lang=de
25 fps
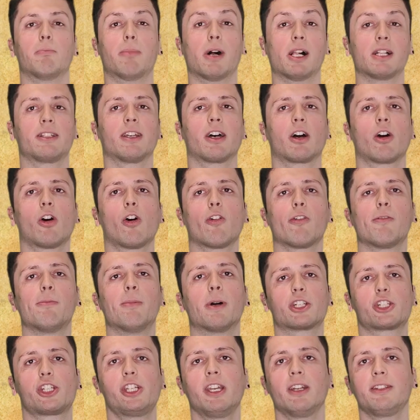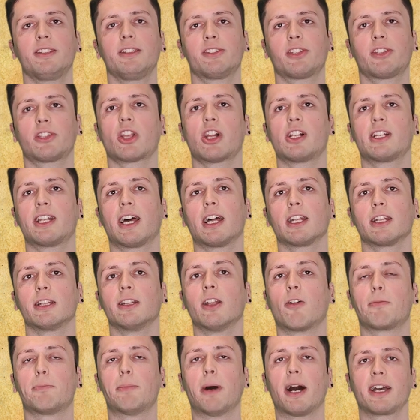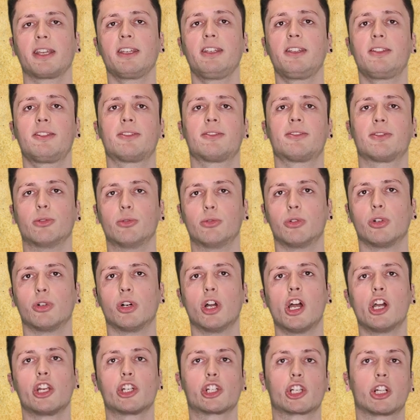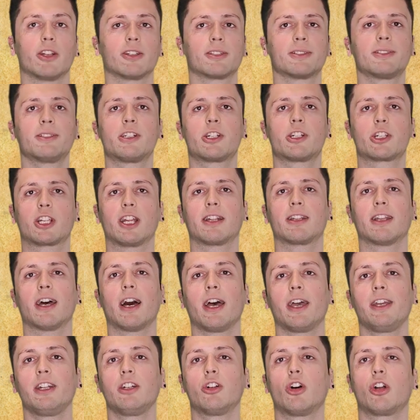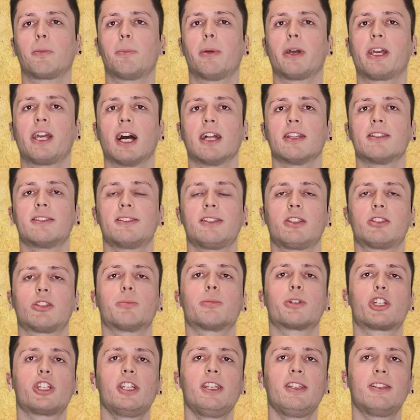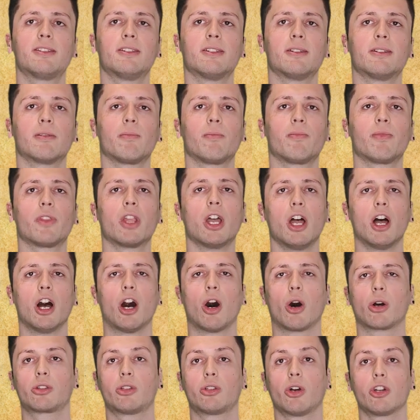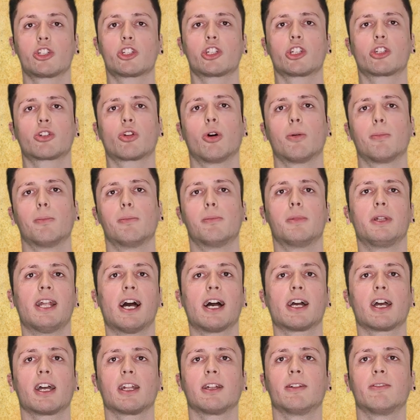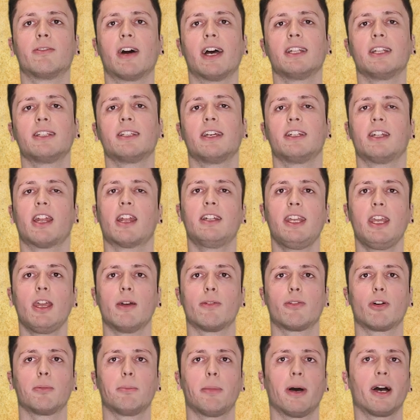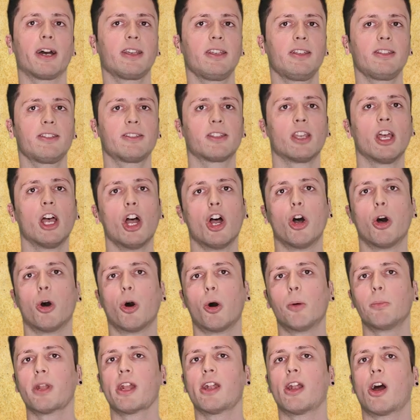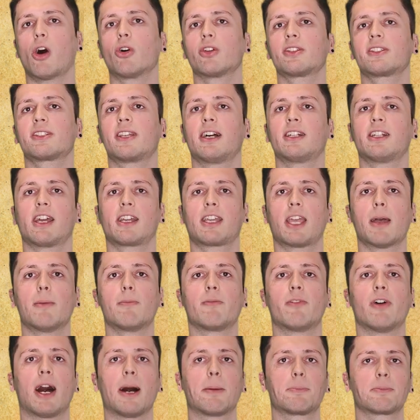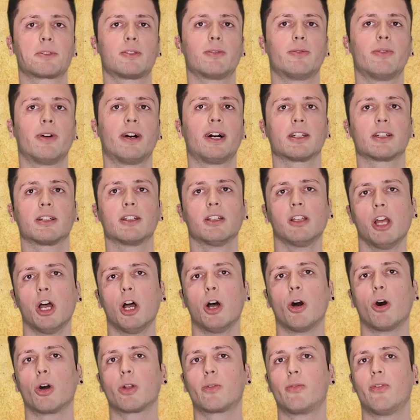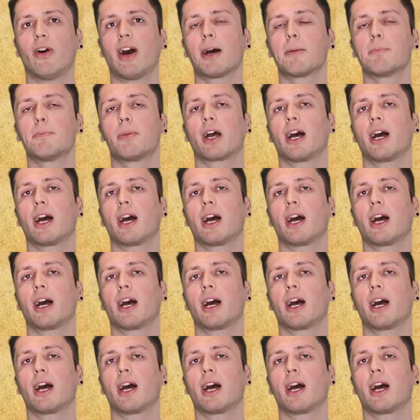Bald darauf marschieren diese Soldaten auf Paris zu, schlossen die Stadt ein und begannen sie zu beschießen. Auch deutsche Truppen lagerten weiter in der Nähe von Paris, um den Ausgang der Kämpfe abzuwarten und waren